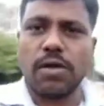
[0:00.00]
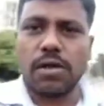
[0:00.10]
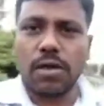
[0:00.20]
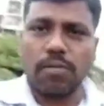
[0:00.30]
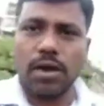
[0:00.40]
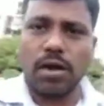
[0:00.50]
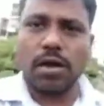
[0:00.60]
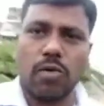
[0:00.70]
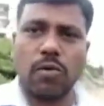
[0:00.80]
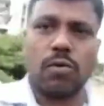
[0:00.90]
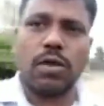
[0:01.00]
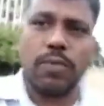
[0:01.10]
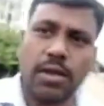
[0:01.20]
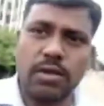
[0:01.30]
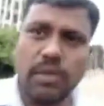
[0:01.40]
करके बेल आइकन को
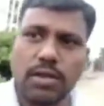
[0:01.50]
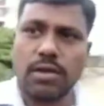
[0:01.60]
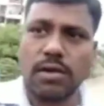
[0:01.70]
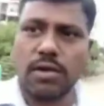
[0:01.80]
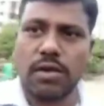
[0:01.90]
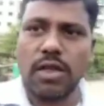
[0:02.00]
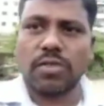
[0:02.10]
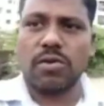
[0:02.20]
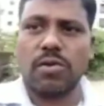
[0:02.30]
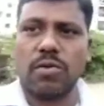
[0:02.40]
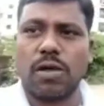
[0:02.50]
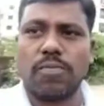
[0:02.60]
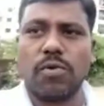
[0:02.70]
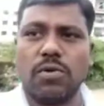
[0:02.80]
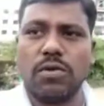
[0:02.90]
दबा दीजिए नेक्स्ट वीडियो
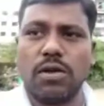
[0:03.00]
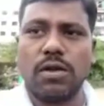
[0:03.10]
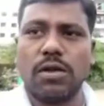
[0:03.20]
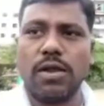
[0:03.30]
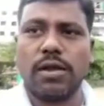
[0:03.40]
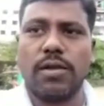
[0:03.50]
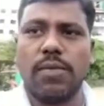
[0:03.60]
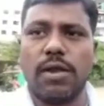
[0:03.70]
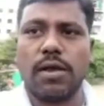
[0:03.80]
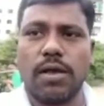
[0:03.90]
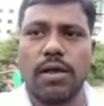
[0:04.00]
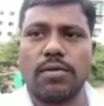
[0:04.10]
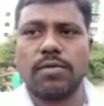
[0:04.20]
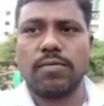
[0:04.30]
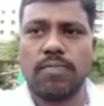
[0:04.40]
आपको जल्दी देखने मिलेगा
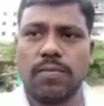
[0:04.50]
गाइस